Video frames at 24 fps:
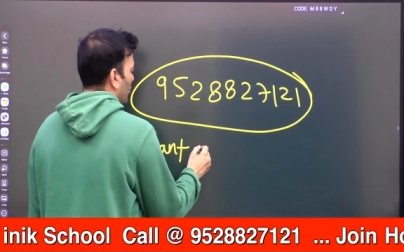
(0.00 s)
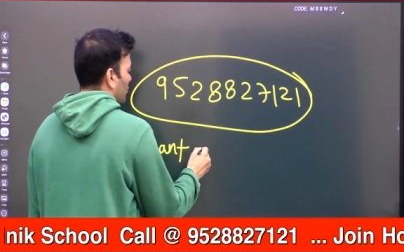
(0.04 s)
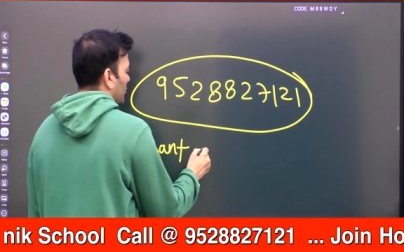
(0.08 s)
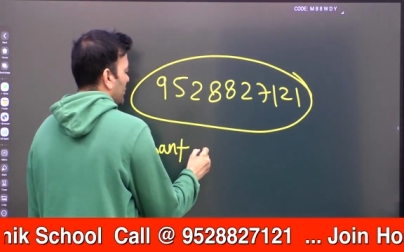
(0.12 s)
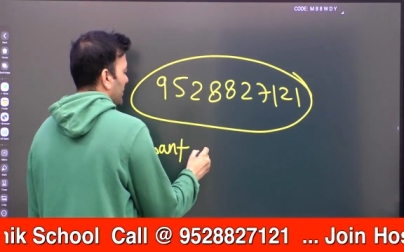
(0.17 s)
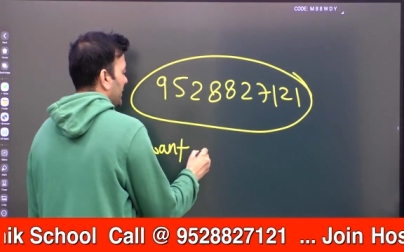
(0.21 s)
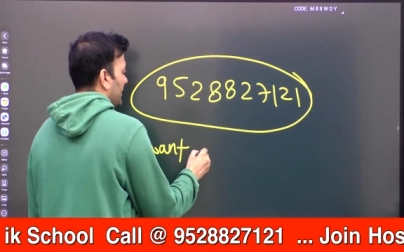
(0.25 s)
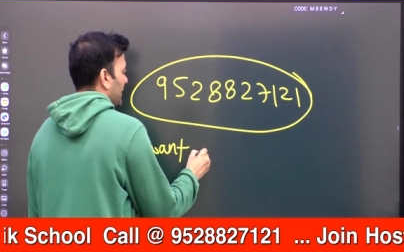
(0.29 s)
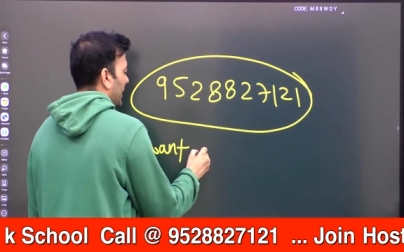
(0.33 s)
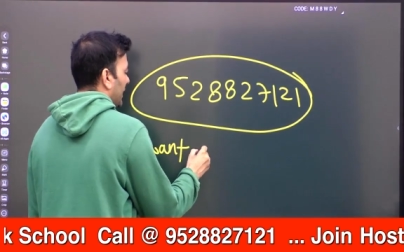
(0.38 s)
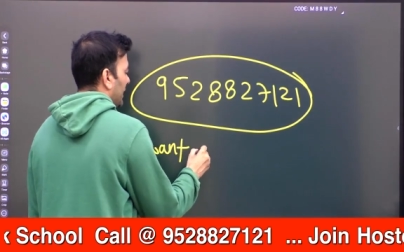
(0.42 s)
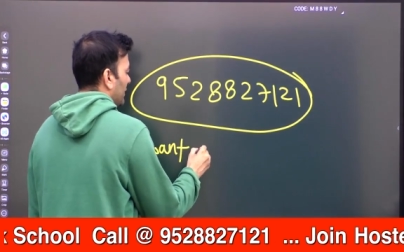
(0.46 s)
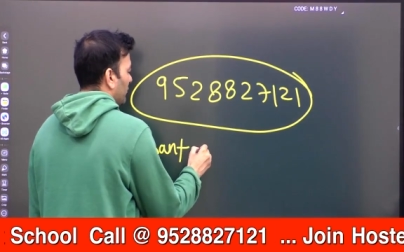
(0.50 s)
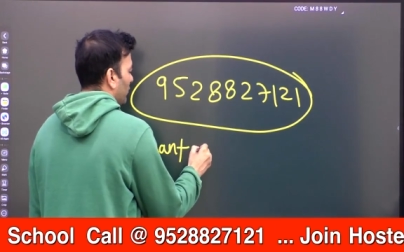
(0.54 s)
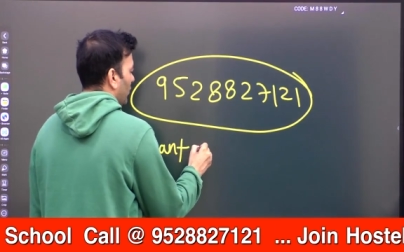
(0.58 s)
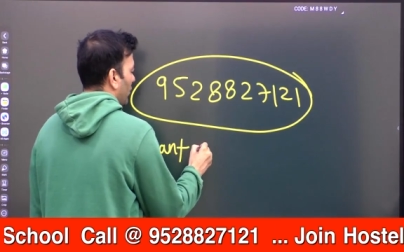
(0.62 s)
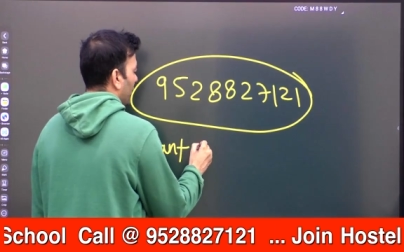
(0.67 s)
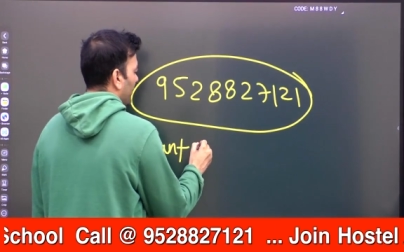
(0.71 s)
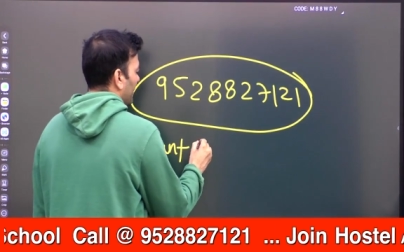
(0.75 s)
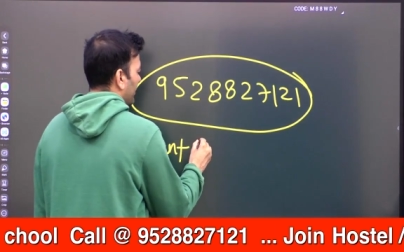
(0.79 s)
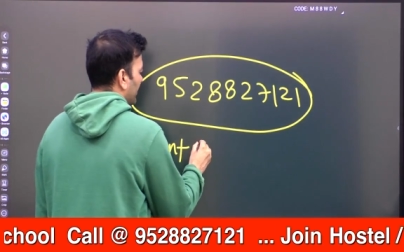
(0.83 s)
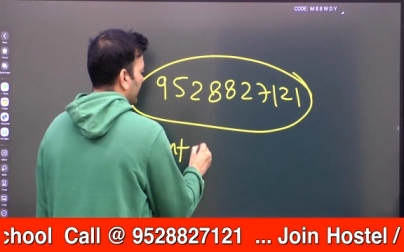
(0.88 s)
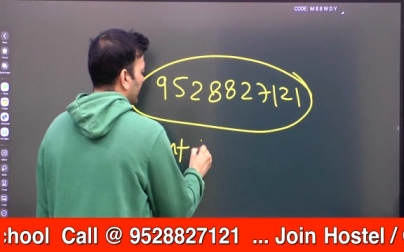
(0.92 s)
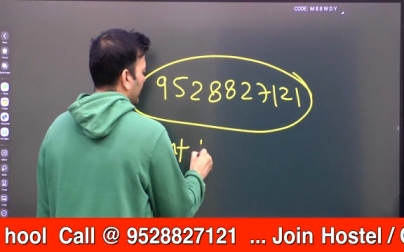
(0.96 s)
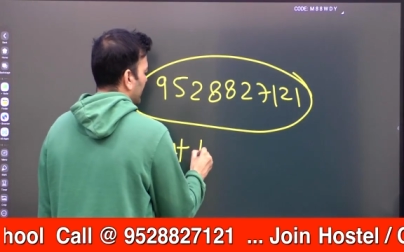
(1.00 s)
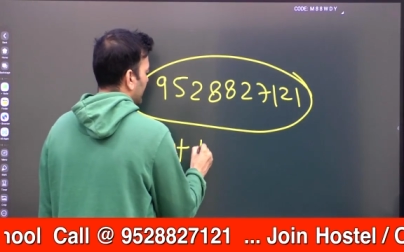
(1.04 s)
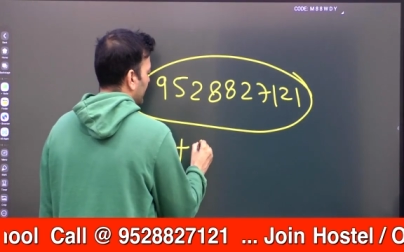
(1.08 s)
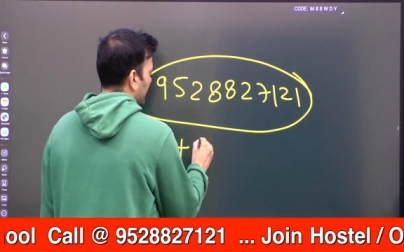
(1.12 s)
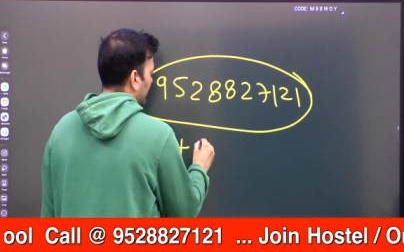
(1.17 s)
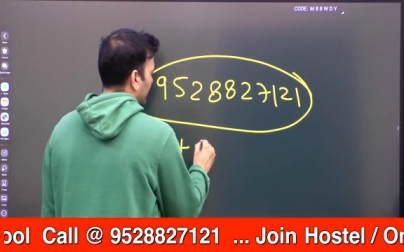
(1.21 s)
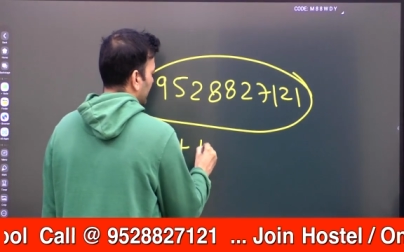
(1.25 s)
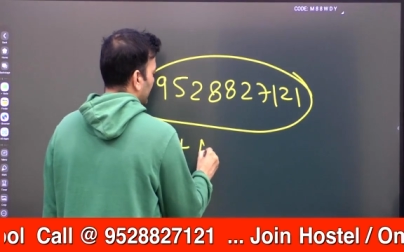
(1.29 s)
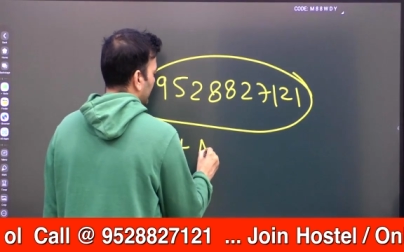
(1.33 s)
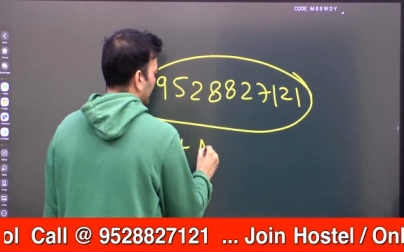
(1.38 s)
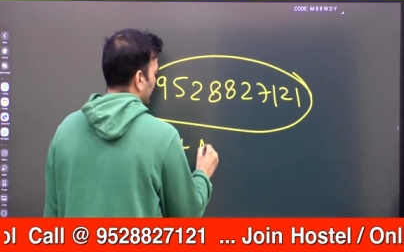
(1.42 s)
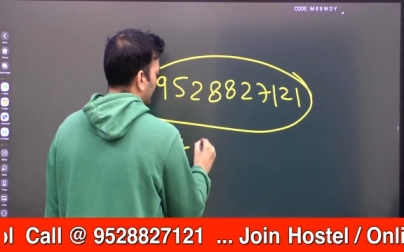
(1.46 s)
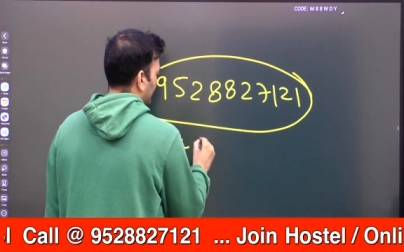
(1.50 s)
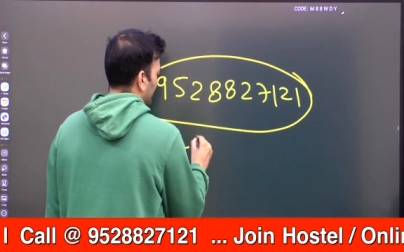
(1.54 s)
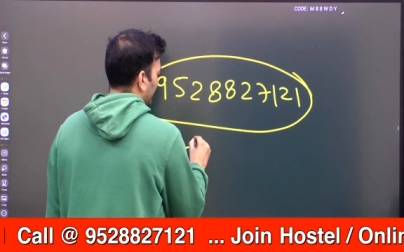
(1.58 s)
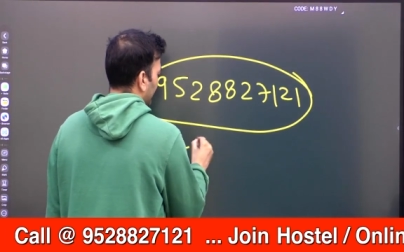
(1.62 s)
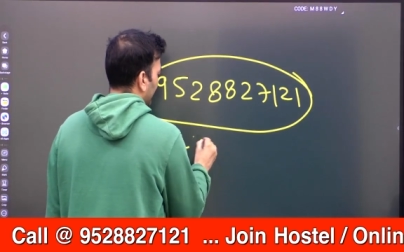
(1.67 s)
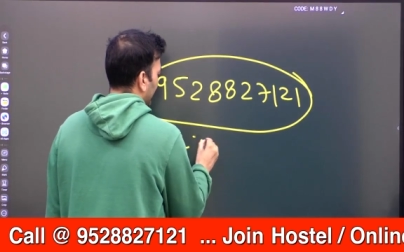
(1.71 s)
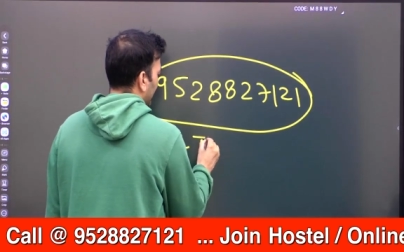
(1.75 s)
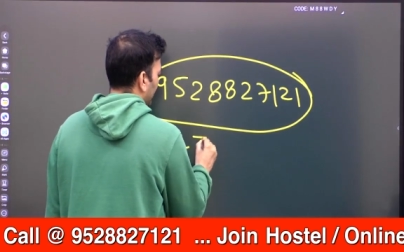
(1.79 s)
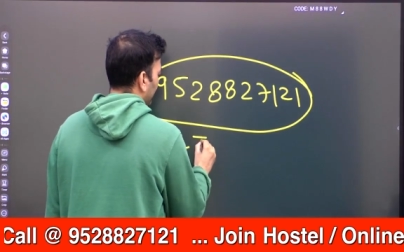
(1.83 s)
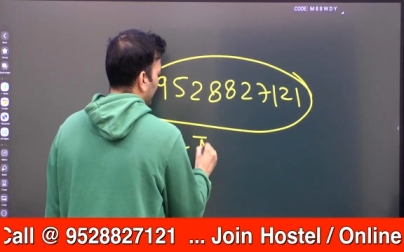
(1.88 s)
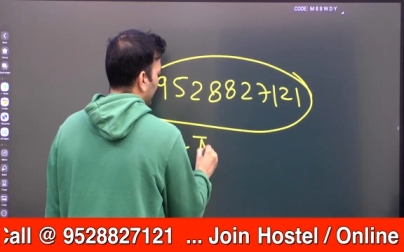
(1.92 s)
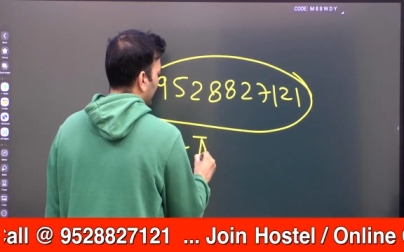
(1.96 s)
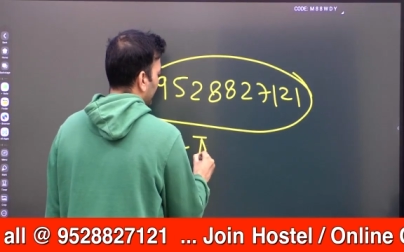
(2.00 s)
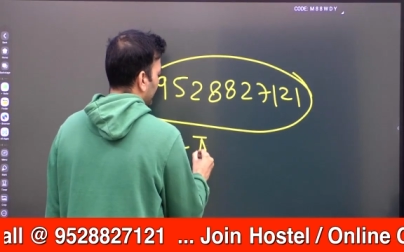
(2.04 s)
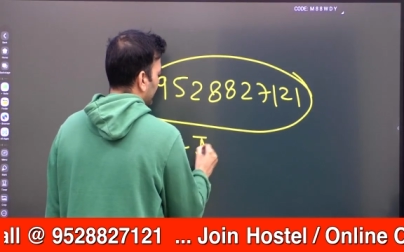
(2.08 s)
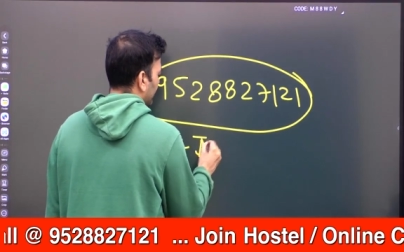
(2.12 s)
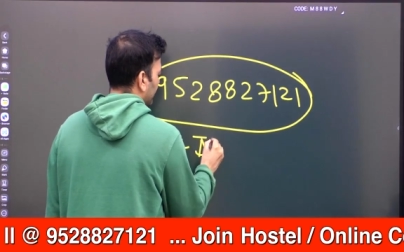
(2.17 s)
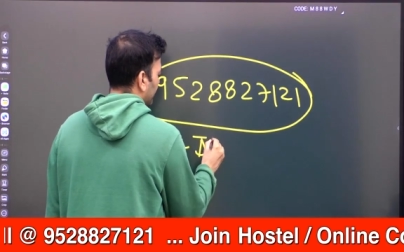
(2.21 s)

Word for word: चाहिए आई वांट जीएनवी